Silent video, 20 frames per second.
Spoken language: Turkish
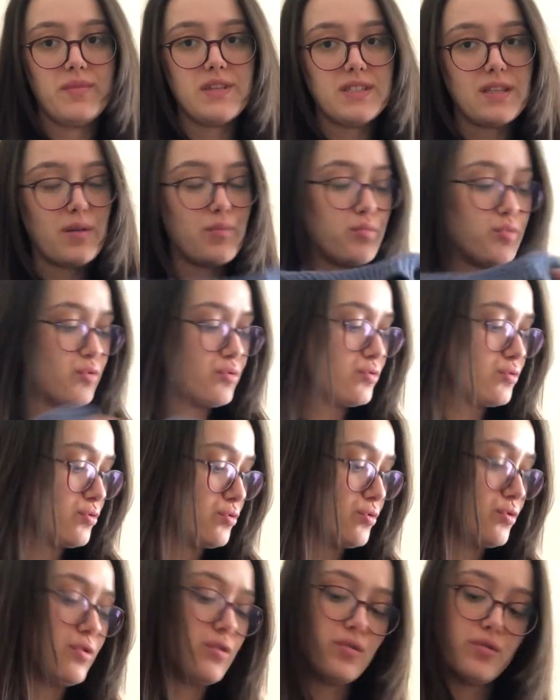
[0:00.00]
Mesela bu
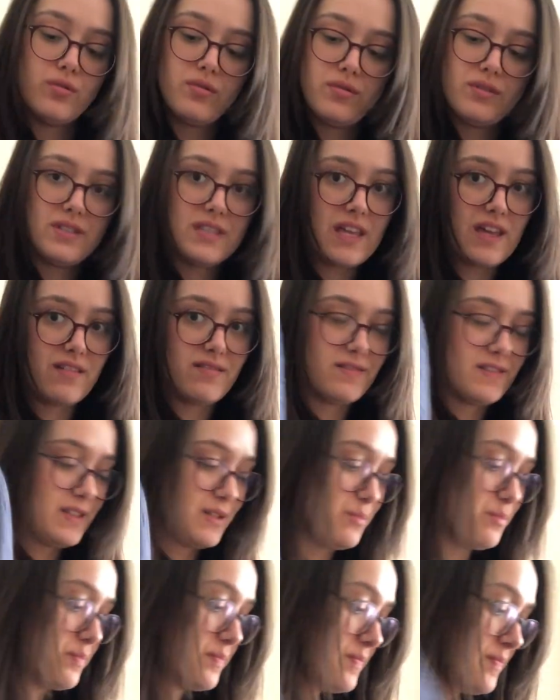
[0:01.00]
ürünü
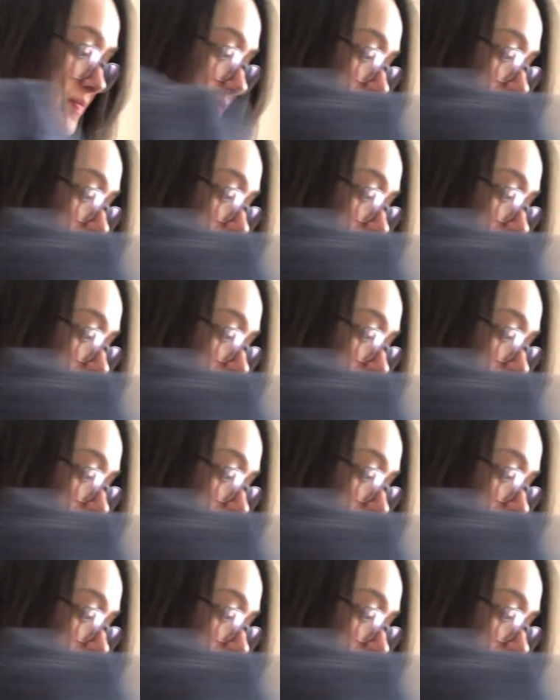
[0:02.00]
sevdim.